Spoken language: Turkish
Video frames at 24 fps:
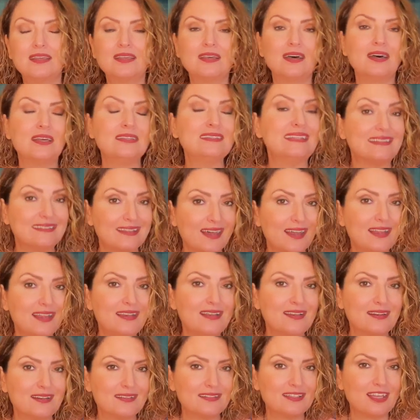
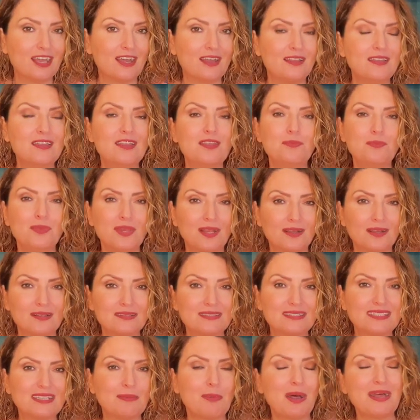detaylarında biraz
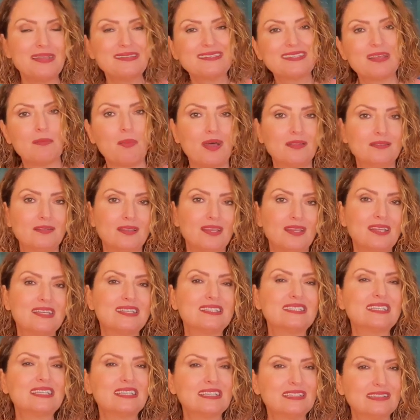zaman zaman
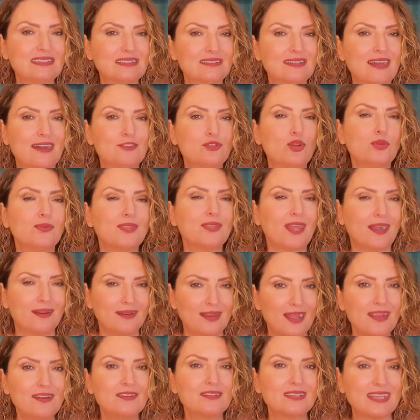sıkıntılar,
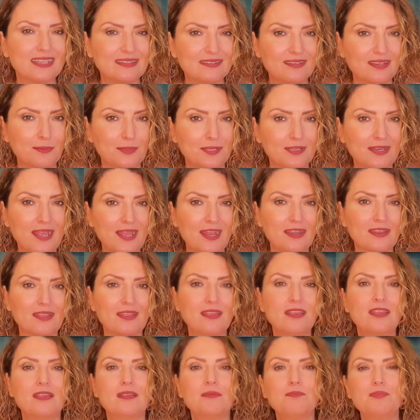rötarlar getirebilir. Yani
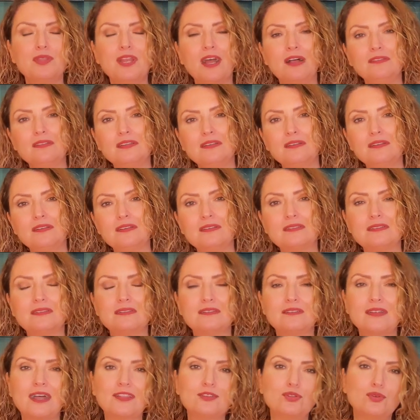
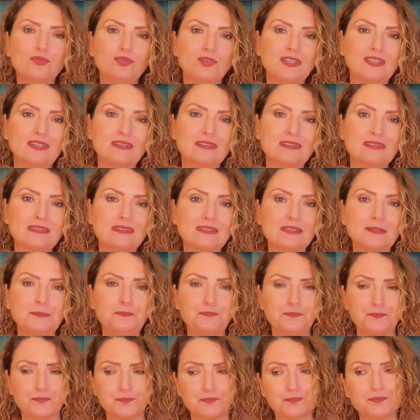planlarınızı, randevularınızı
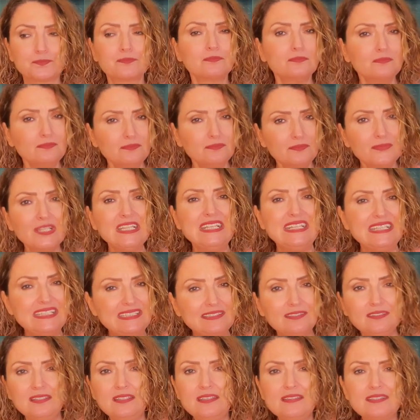
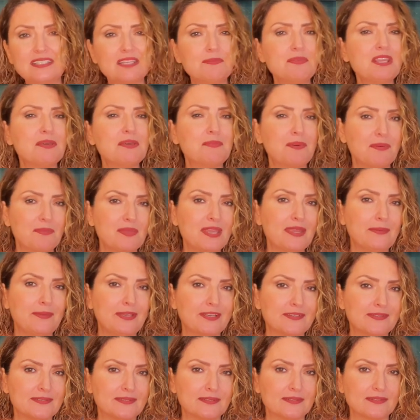istediğiniz gibi
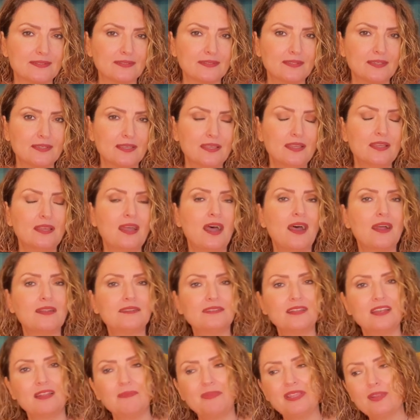yapamayabilirsiniz.
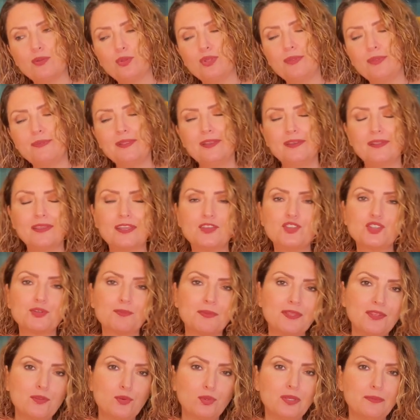Ertelemeler olabilir,
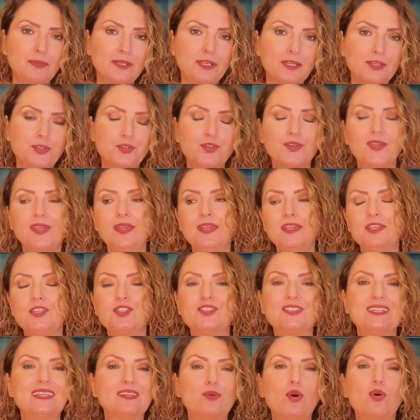gecikmeler olabilir.
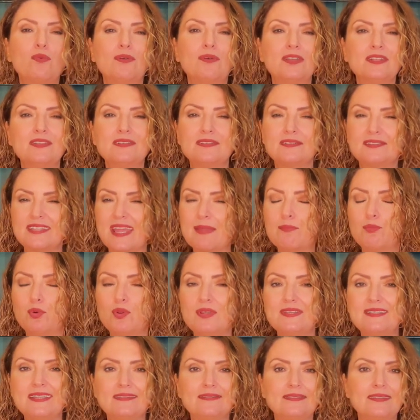İşte kovanın
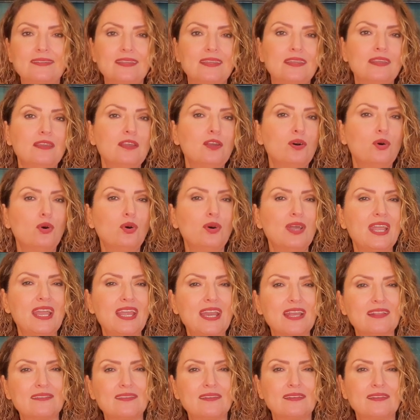sembolize ettiği o
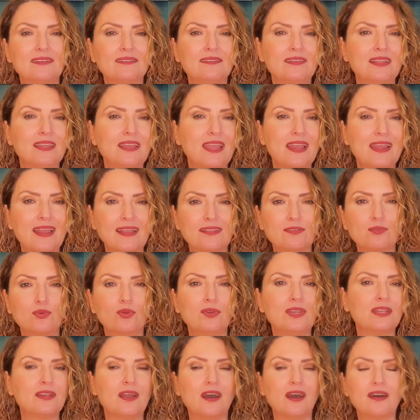elektrikli,
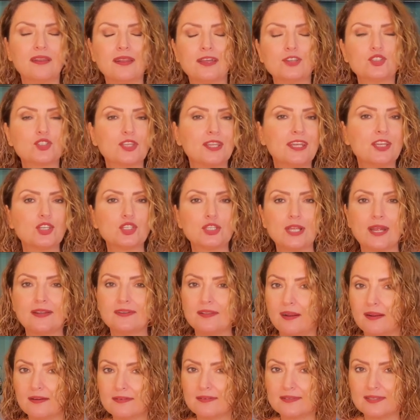elektronik araç gereçlerde
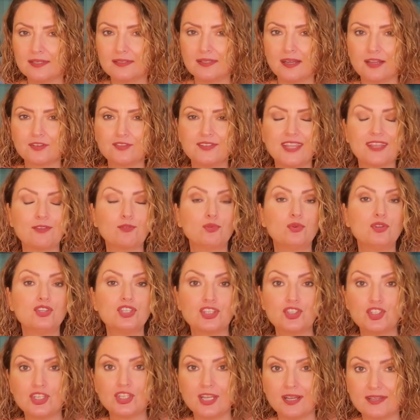arızalar,
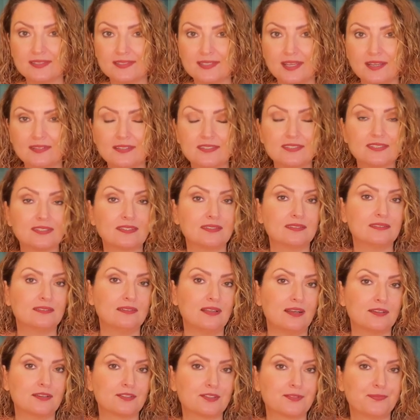teknolojik cihazlarda
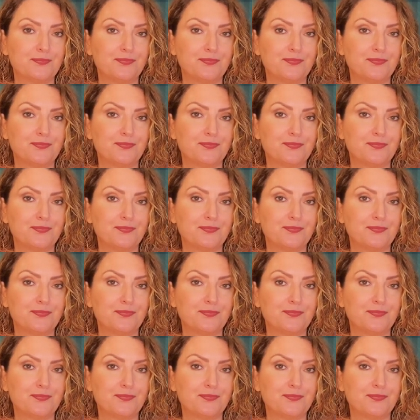sıkıntılar.